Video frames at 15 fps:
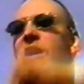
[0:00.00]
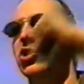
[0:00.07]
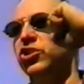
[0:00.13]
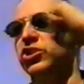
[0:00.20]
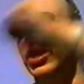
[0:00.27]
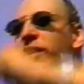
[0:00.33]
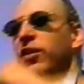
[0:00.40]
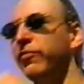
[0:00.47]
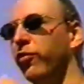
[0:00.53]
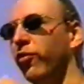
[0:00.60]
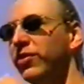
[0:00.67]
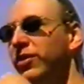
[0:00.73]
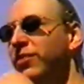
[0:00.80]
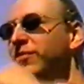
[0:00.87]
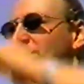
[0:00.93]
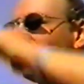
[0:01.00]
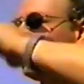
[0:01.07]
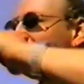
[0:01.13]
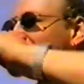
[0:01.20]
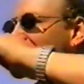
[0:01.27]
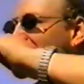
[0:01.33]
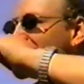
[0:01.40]
schnell nach vorne ein
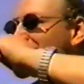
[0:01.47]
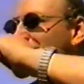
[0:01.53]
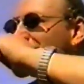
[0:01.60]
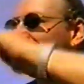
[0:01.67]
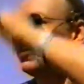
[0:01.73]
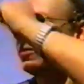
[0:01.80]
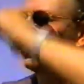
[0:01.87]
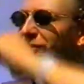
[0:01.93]
Stück erstmal.